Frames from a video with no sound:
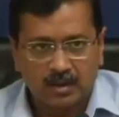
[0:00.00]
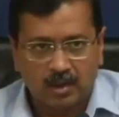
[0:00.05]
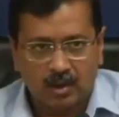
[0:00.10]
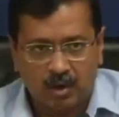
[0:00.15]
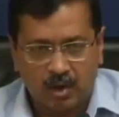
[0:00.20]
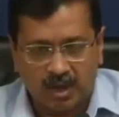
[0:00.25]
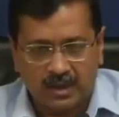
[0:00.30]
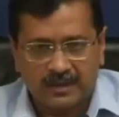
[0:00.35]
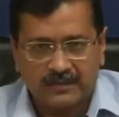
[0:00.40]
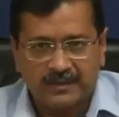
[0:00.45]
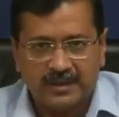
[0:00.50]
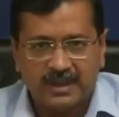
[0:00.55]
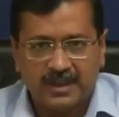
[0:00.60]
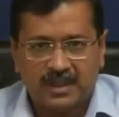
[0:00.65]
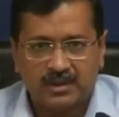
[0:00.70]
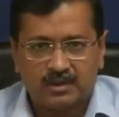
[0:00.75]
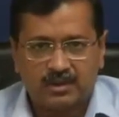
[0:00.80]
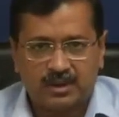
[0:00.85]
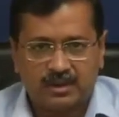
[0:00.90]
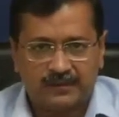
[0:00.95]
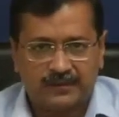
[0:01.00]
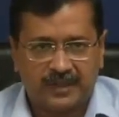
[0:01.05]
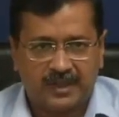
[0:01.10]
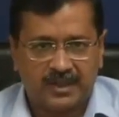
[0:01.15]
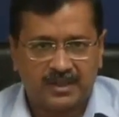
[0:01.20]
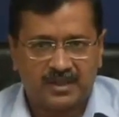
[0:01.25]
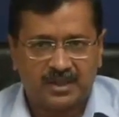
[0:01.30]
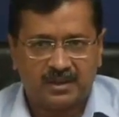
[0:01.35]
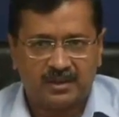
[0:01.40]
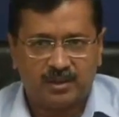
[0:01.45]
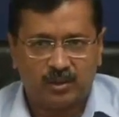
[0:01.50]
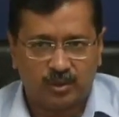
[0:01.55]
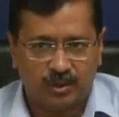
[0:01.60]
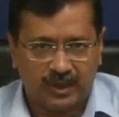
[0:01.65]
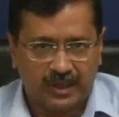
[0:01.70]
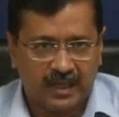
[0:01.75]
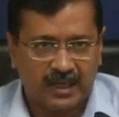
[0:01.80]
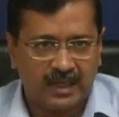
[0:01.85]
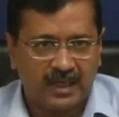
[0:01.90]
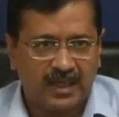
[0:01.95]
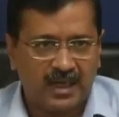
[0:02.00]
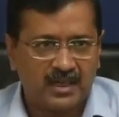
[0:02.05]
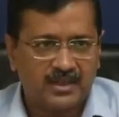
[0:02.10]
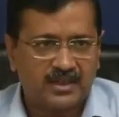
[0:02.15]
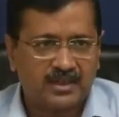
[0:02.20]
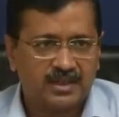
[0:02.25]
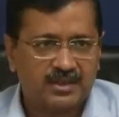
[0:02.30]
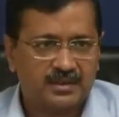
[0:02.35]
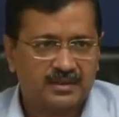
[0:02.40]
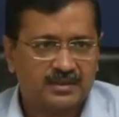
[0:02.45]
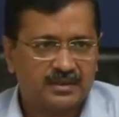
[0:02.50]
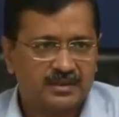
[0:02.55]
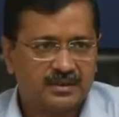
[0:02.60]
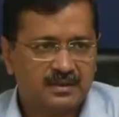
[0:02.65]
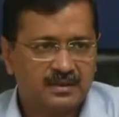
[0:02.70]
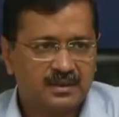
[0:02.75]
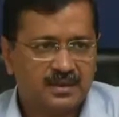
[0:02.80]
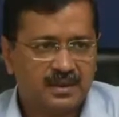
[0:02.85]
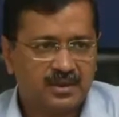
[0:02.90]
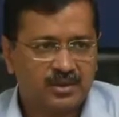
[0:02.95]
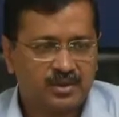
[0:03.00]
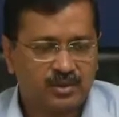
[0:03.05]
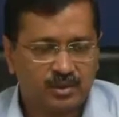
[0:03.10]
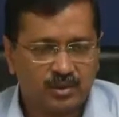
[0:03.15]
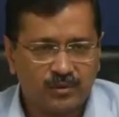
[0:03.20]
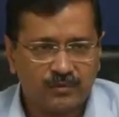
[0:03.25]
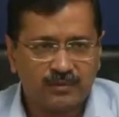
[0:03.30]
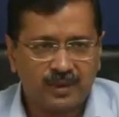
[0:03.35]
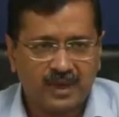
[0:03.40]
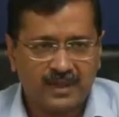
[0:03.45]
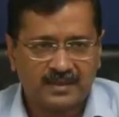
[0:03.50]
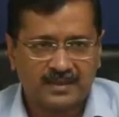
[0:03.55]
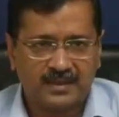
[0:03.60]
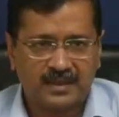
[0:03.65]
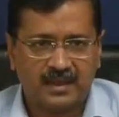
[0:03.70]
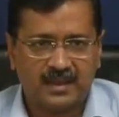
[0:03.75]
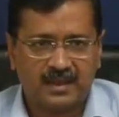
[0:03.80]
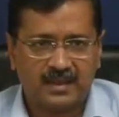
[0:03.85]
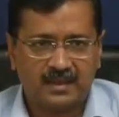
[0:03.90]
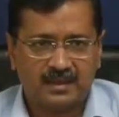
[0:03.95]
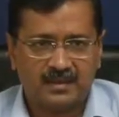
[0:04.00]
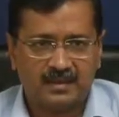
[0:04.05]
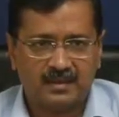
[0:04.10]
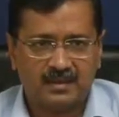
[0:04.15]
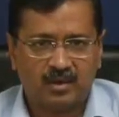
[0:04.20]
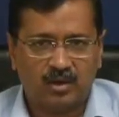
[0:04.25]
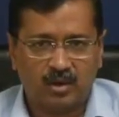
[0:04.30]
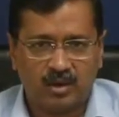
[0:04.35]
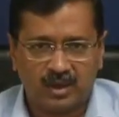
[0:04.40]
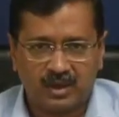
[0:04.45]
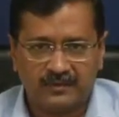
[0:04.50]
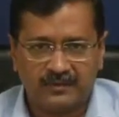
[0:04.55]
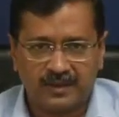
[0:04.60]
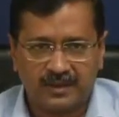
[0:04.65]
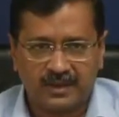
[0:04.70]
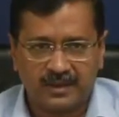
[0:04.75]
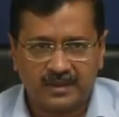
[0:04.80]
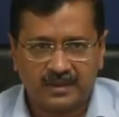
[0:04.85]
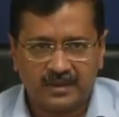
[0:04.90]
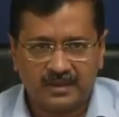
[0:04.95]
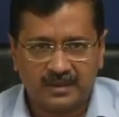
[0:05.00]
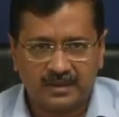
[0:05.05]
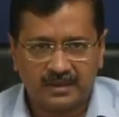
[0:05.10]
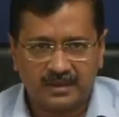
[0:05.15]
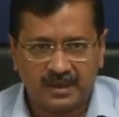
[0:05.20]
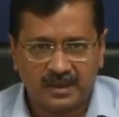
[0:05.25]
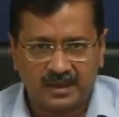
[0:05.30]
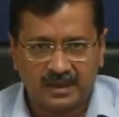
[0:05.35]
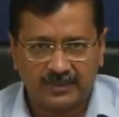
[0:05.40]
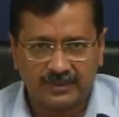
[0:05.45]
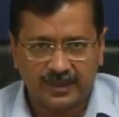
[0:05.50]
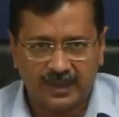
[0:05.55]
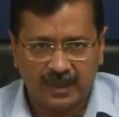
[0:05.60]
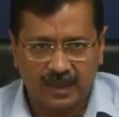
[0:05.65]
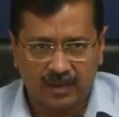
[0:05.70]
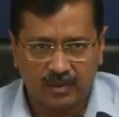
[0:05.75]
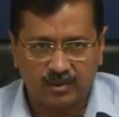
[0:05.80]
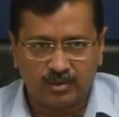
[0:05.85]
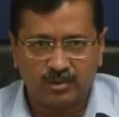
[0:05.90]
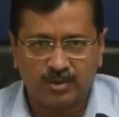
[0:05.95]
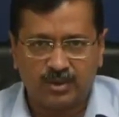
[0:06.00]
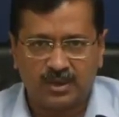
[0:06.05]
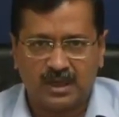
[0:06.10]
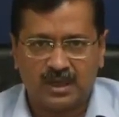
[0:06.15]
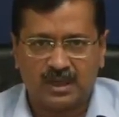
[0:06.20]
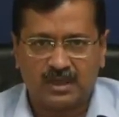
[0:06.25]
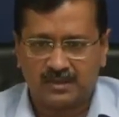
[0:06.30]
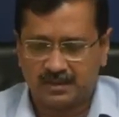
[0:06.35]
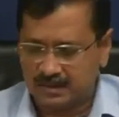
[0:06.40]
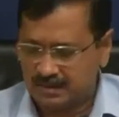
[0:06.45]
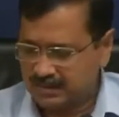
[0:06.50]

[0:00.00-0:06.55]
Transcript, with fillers: ऑड इवन का नोटिफिकेशन हो गया है आज सोमवार से ऑड इवन दिल्ली में लागू होगा